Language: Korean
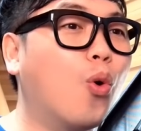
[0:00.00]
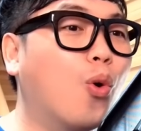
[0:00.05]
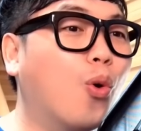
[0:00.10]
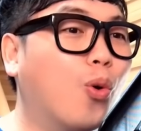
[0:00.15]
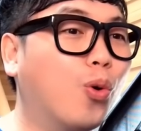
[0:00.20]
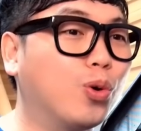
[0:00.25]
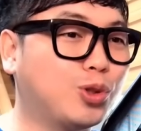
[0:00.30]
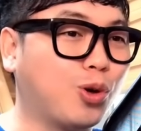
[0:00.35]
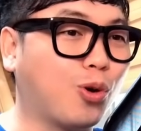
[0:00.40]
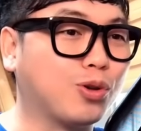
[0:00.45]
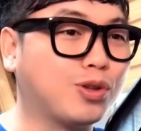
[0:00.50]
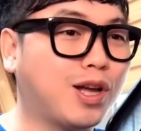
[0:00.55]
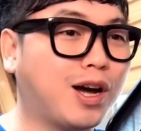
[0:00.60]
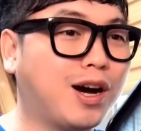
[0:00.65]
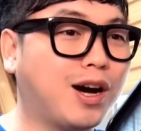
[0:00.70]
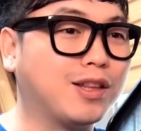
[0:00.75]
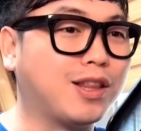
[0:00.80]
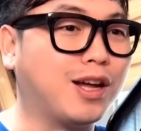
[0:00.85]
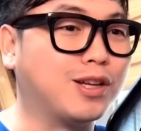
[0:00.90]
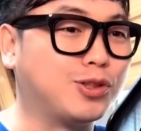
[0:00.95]
오,
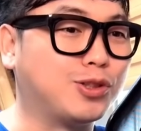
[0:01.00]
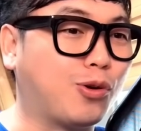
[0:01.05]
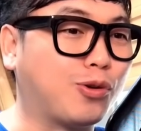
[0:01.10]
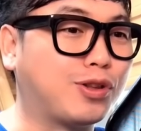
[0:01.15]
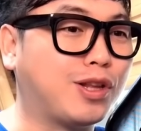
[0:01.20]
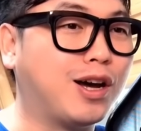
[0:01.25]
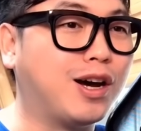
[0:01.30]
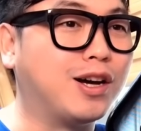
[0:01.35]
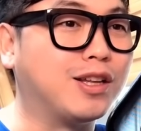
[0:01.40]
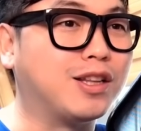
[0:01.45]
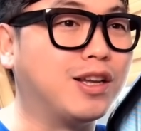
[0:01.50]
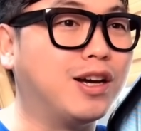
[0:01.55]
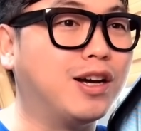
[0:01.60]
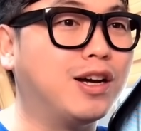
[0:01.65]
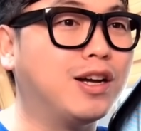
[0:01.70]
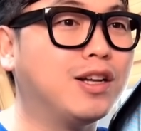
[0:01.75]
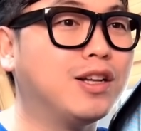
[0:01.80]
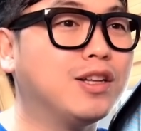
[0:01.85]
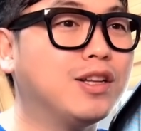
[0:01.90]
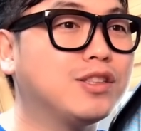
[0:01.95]
적당하다,
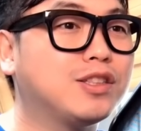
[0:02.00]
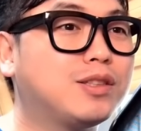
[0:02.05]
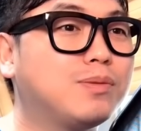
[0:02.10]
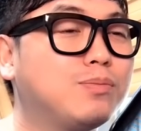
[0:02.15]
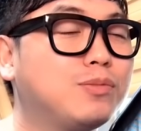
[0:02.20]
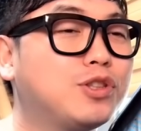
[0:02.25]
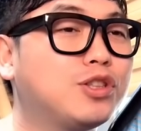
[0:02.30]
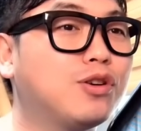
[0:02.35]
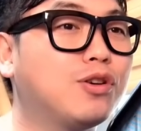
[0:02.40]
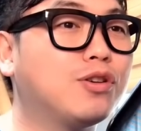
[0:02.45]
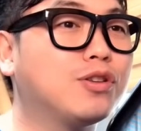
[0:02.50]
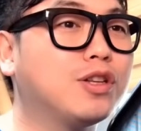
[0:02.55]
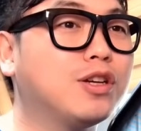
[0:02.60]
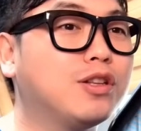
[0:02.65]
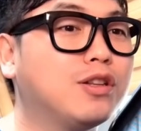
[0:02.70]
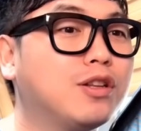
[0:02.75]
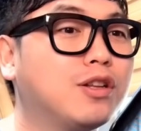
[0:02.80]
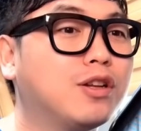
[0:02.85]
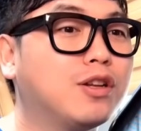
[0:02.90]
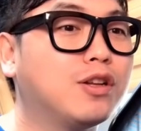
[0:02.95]
적당하다.
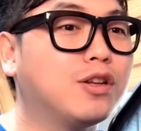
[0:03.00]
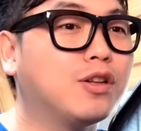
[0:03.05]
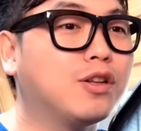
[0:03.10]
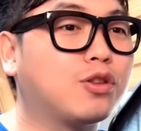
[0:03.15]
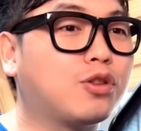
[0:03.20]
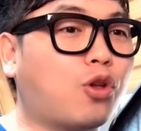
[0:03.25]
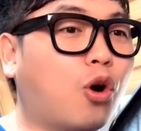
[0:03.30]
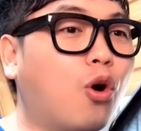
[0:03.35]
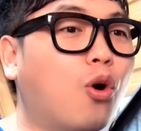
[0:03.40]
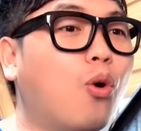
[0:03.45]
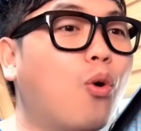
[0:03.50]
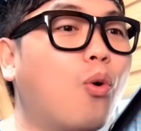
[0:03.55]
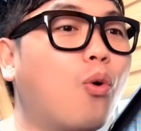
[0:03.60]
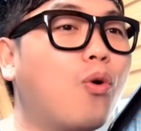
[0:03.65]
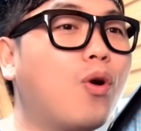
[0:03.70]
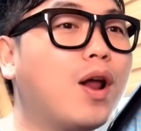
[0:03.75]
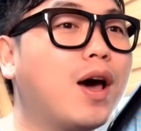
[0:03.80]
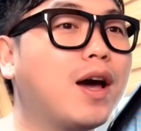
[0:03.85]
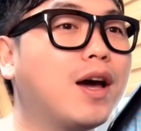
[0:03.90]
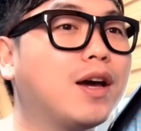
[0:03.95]
심지어는 더
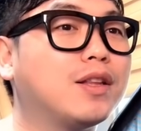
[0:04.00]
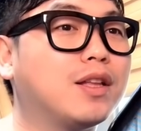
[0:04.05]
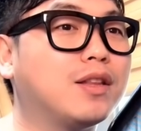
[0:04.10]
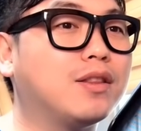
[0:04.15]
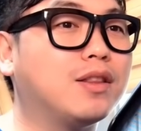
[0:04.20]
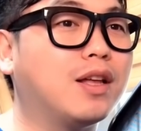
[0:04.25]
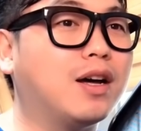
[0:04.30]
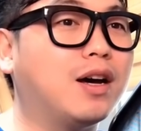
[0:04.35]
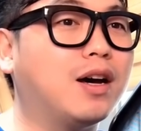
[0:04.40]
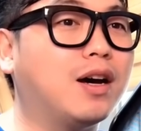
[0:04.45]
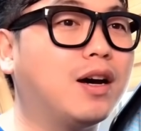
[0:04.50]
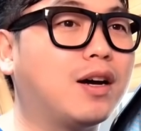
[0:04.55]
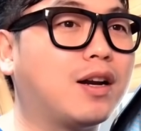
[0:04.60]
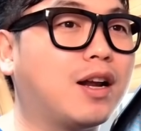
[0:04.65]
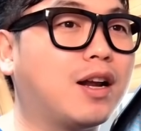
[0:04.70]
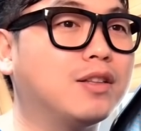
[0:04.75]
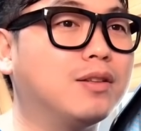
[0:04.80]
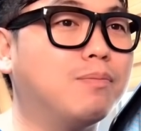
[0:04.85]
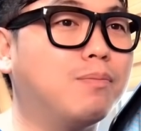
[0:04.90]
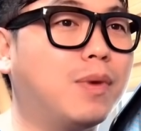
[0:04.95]
올라야
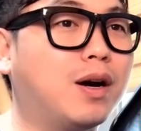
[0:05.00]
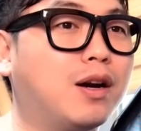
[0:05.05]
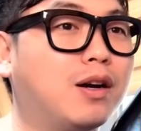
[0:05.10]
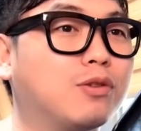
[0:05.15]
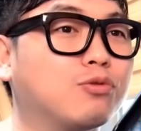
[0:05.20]
된다라는 말.